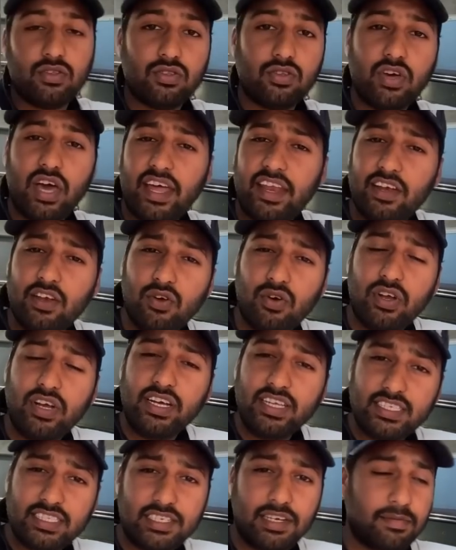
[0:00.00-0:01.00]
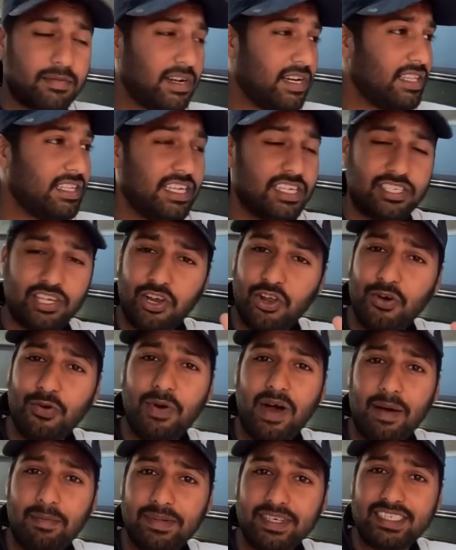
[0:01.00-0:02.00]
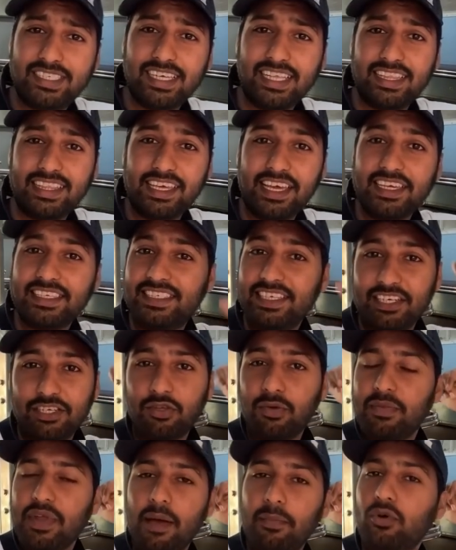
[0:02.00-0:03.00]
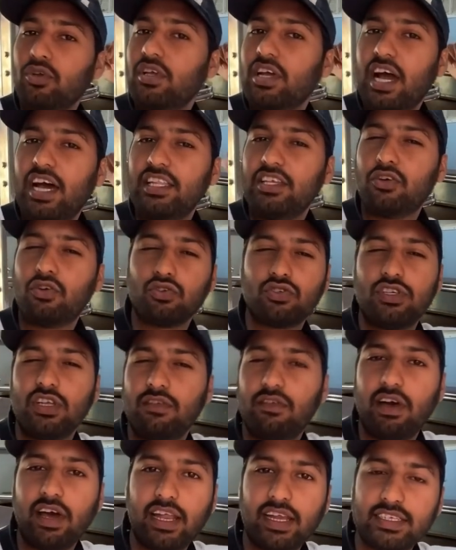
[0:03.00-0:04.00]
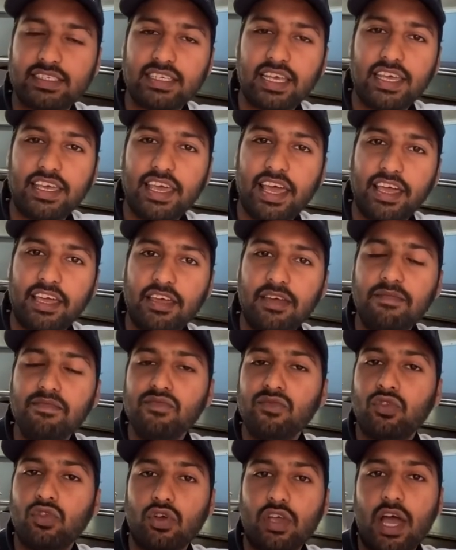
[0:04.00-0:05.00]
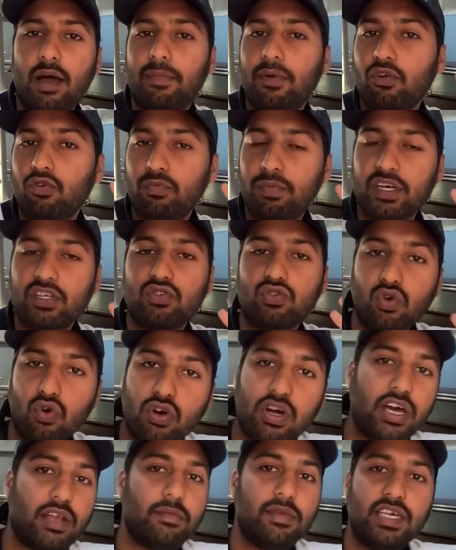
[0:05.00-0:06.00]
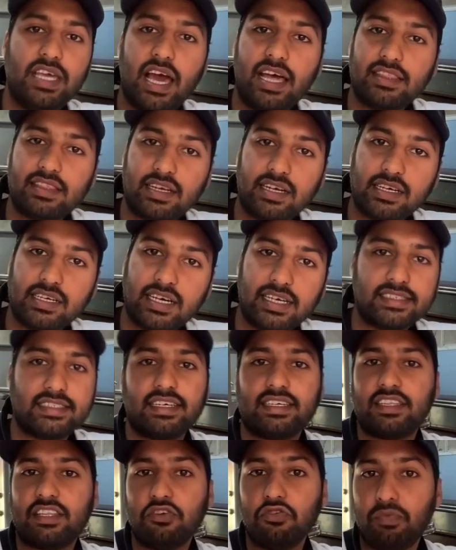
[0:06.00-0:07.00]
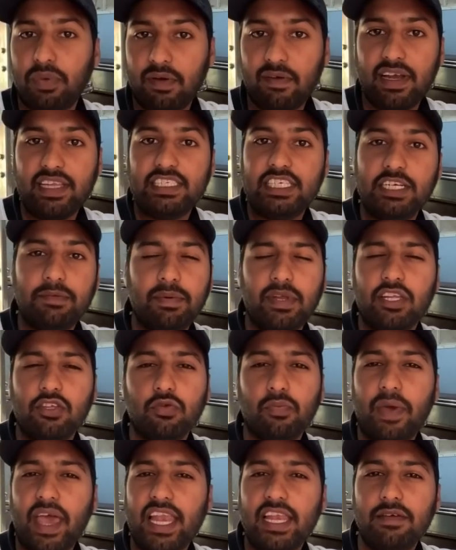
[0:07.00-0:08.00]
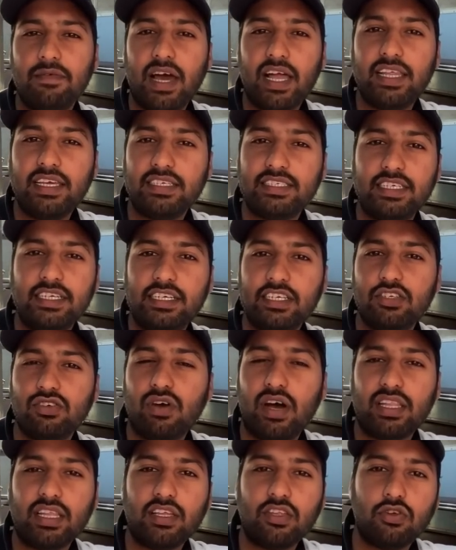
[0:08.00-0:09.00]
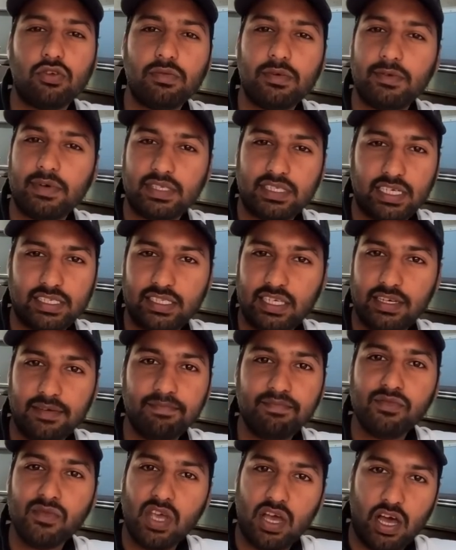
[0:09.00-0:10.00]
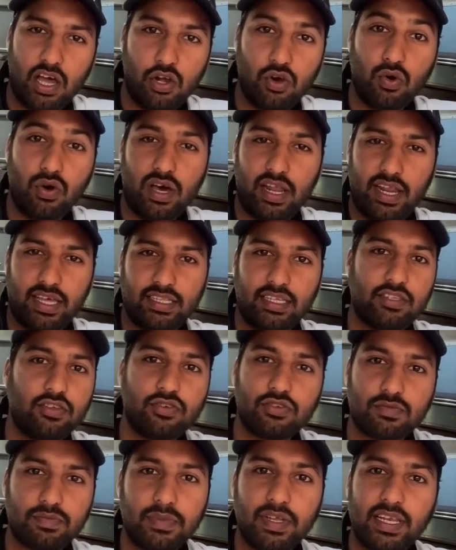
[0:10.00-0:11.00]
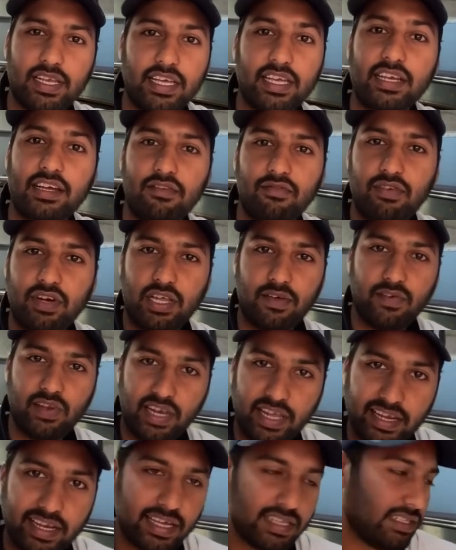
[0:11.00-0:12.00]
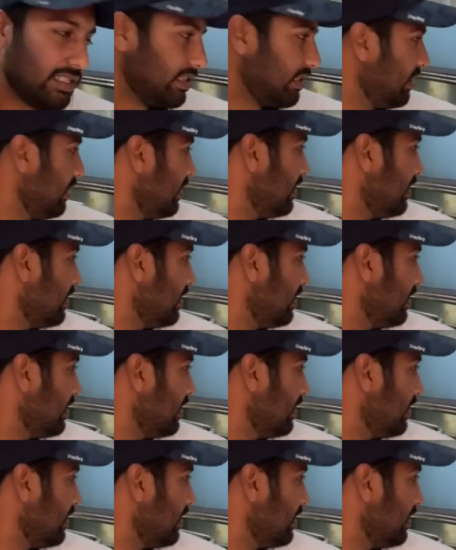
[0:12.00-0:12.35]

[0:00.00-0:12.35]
तो यार इन लोगों ने डिस्टर्ब कर दिया चलो वापस चलते हैं सीट तो हमने आपको दिखा दी कुशनिंग वगैरह सही हैगी तो यहाँ पर ऊपर सो कर भी यात्रा कर सकते हैं ऊपर वाली सीट पर नहीं तो पहली वाली सीटें जो आती थी उनमें बस ऐसी लोहा रहता था उसमें लेकिन कम्फर्टेबल नहीं रहती थी